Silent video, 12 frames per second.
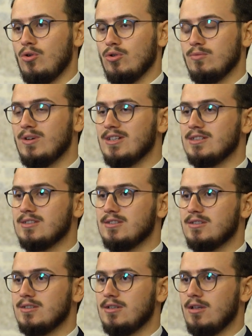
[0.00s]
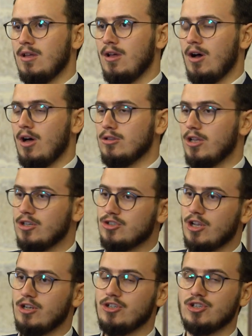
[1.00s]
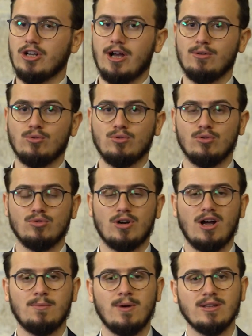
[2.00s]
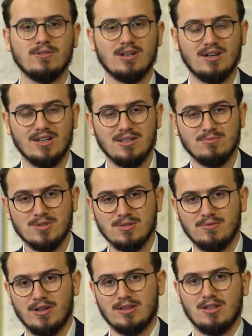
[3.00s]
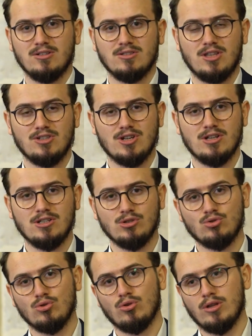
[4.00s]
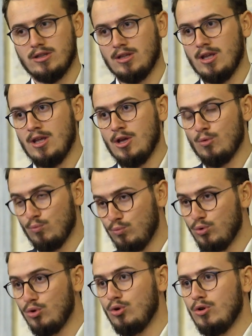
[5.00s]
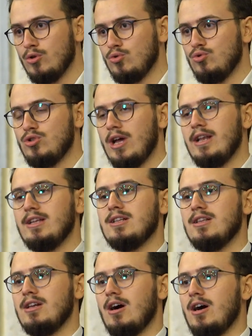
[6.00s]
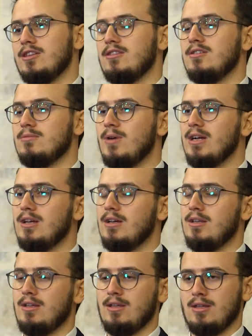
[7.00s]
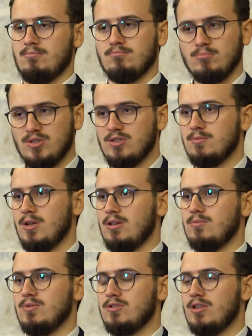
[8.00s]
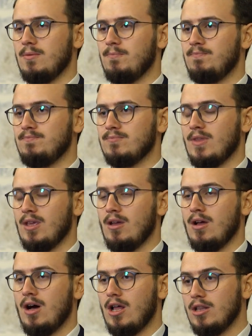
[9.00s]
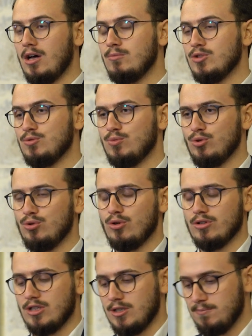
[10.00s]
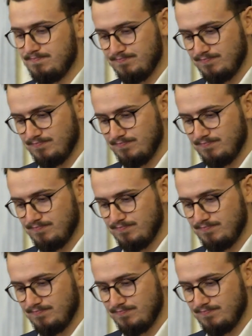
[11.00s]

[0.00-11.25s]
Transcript: Olmaz. Allah Celle Celaluhu'nun Rahman ve Rahim sıfatlarının tecellisi olan bu güzellikleri arttırmak bizim elimizde. Allah'ımız buyuruyor ki